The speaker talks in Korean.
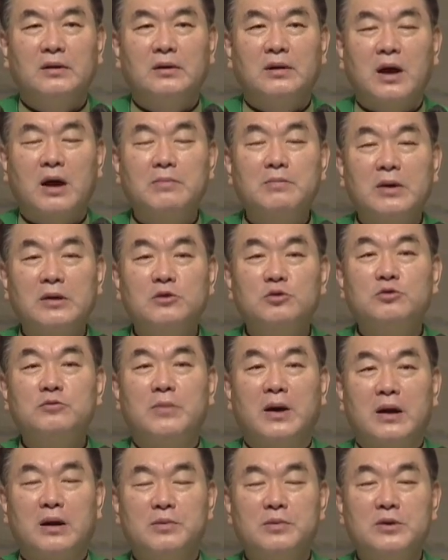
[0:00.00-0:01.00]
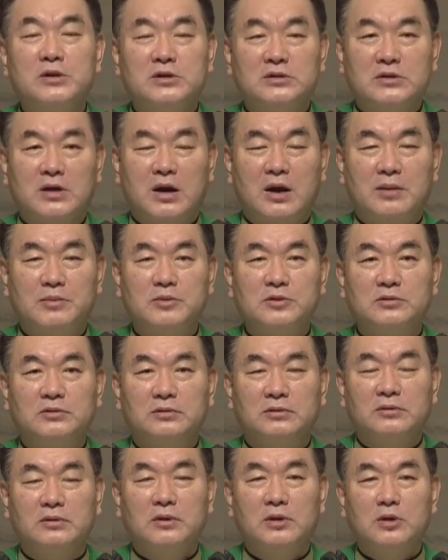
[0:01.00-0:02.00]
한마디로 말하면 이
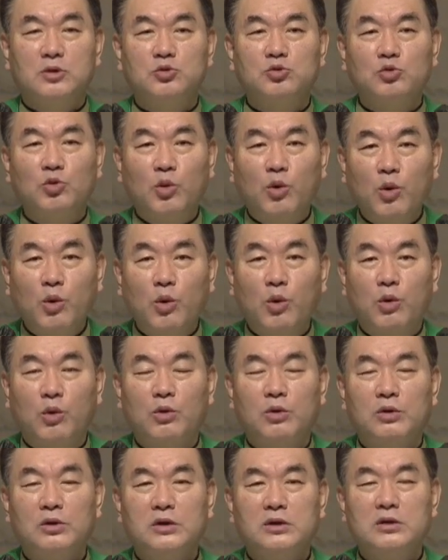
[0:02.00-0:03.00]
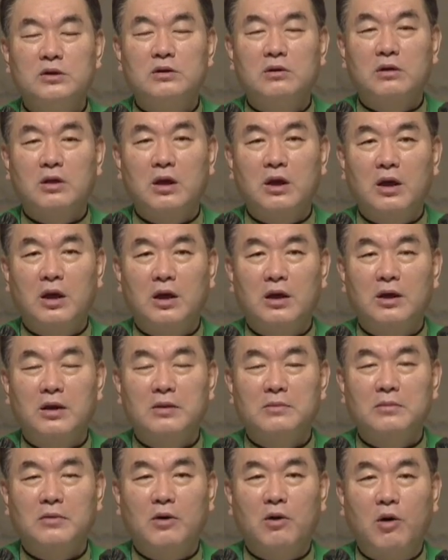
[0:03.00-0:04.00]
사람은 노
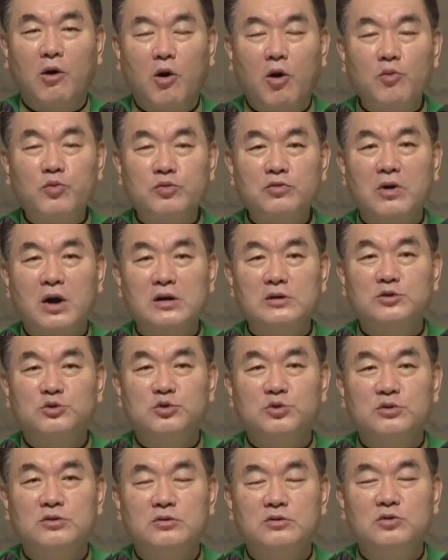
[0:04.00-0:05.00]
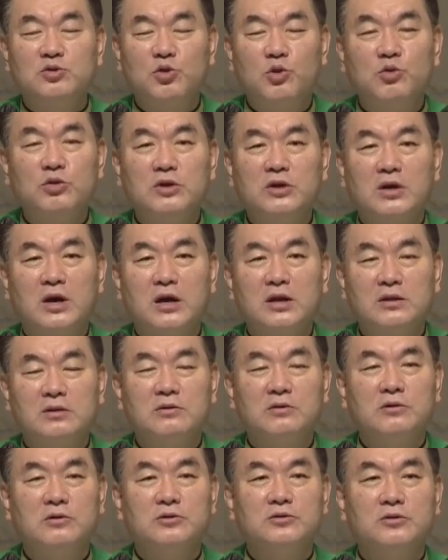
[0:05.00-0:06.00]
이렇게 거부할 수 있는 용기가
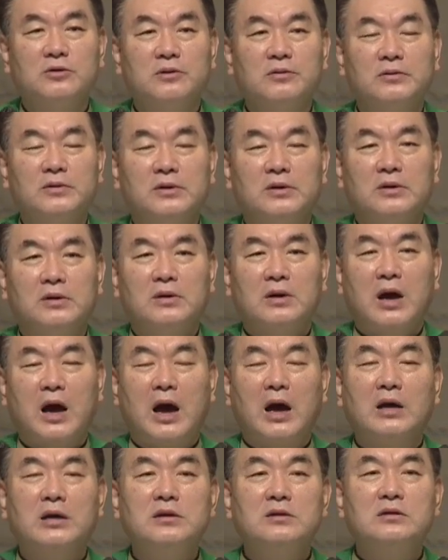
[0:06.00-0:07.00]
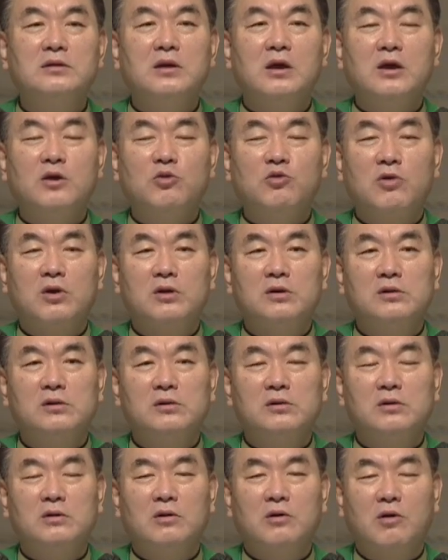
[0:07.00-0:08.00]
있는 거죠. 악인들의
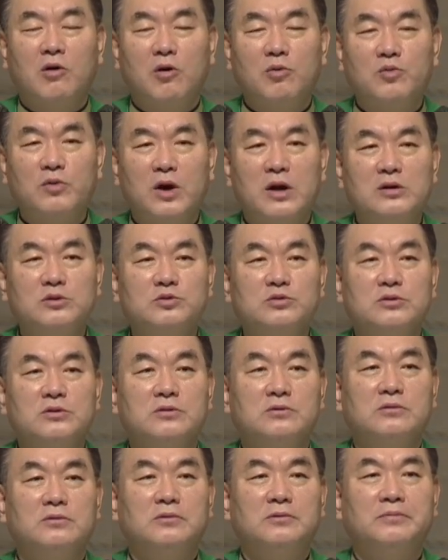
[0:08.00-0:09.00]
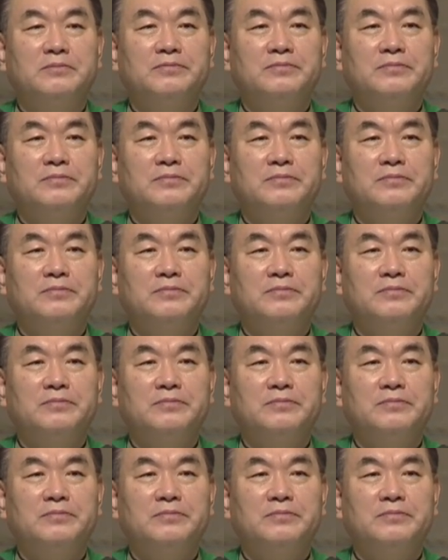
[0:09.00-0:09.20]
꾀를 거부할 수 있고